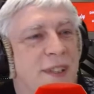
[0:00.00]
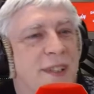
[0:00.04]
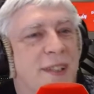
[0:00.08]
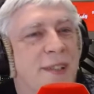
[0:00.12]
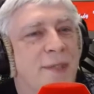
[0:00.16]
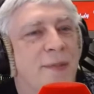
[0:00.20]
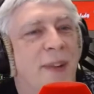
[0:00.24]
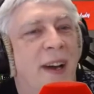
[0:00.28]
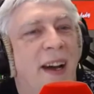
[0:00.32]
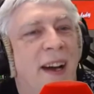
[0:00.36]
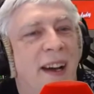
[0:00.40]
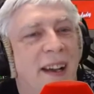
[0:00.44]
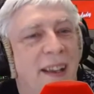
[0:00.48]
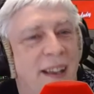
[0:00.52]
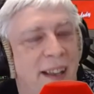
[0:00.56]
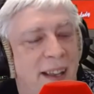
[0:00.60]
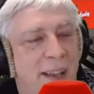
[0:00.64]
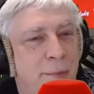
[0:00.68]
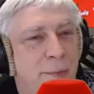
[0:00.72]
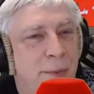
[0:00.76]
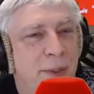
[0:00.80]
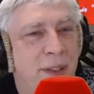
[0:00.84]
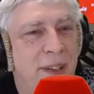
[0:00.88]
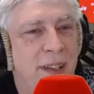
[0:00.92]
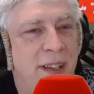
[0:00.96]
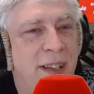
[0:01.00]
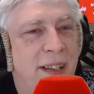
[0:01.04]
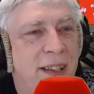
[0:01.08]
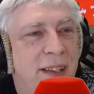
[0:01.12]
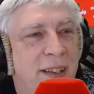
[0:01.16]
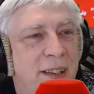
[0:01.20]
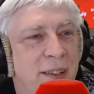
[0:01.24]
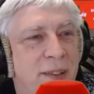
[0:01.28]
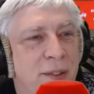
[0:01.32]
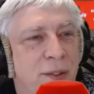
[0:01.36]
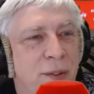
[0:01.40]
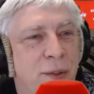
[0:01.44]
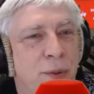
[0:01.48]
zwar eben
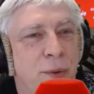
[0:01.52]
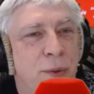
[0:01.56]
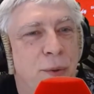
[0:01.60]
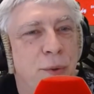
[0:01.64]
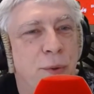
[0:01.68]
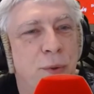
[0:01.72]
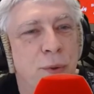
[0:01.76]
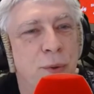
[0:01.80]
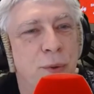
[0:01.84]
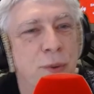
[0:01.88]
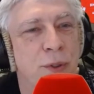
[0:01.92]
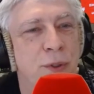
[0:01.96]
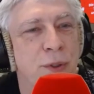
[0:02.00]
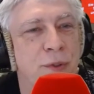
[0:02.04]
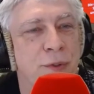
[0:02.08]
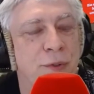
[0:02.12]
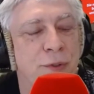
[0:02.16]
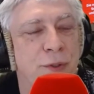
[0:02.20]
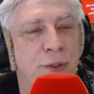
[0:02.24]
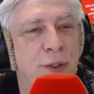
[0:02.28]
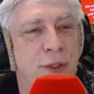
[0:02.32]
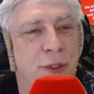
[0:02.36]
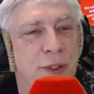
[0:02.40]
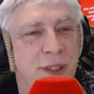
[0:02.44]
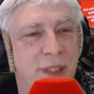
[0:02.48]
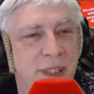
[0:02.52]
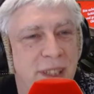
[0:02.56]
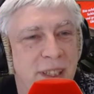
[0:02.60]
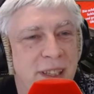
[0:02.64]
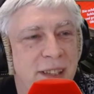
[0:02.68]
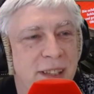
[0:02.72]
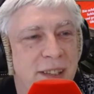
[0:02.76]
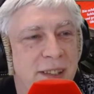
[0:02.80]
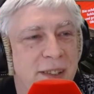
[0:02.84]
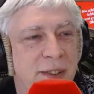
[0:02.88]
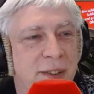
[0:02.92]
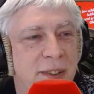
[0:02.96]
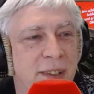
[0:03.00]
nicht nur für
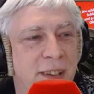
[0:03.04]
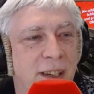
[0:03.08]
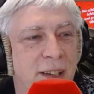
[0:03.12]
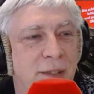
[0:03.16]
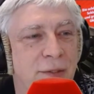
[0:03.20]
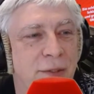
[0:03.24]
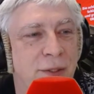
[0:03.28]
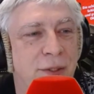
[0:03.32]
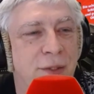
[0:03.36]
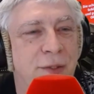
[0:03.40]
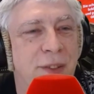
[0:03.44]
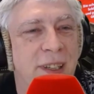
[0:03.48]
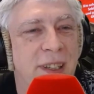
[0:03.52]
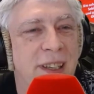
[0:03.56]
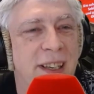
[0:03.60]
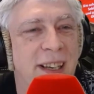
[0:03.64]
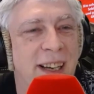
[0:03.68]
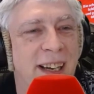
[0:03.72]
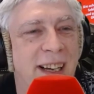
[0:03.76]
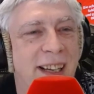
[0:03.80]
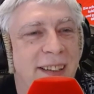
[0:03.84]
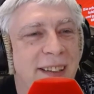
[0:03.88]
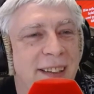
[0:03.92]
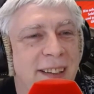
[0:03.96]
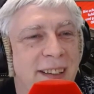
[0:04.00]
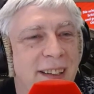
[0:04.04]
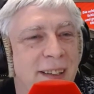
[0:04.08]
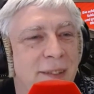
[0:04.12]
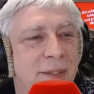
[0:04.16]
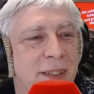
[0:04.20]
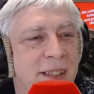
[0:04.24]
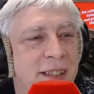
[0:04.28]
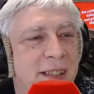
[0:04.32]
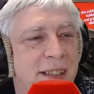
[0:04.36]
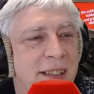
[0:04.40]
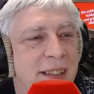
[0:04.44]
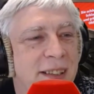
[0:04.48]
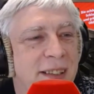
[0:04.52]
dich, sondern auch für viele andere.
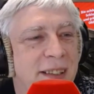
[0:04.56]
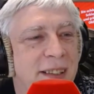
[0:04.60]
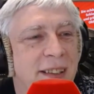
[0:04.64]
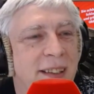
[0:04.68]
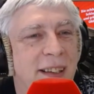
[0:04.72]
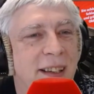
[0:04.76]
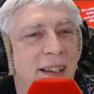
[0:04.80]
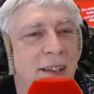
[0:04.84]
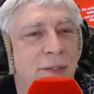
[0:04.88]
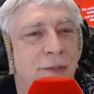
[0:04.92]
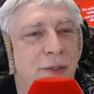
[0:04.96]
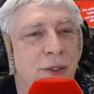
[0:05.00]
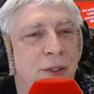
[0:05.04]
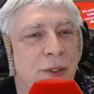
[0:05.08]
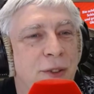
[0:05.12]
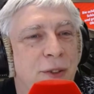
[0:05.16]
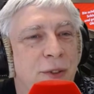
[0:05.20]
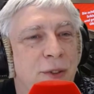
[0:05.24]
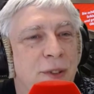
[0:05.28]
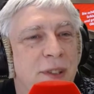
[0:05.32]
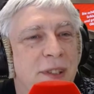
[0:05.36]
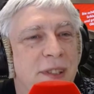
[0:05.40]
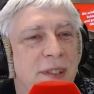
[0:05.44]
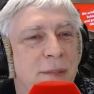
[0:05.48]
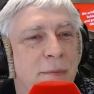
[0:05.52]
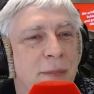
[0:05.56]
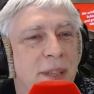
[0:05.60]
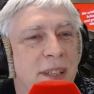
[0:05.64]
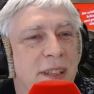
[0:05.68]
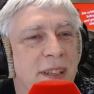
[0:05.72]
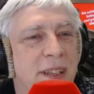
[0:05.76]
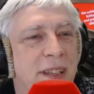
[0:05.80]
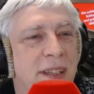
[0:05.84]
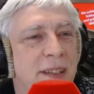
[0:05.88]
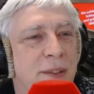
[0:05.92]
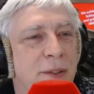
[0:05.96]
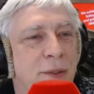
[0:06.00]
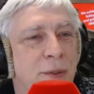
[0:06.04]
Was sind denn da für Künstler, mit
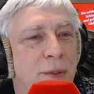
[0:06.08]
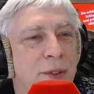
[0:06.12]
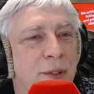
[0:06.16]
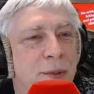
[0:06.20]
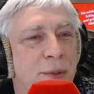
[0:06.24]
denen du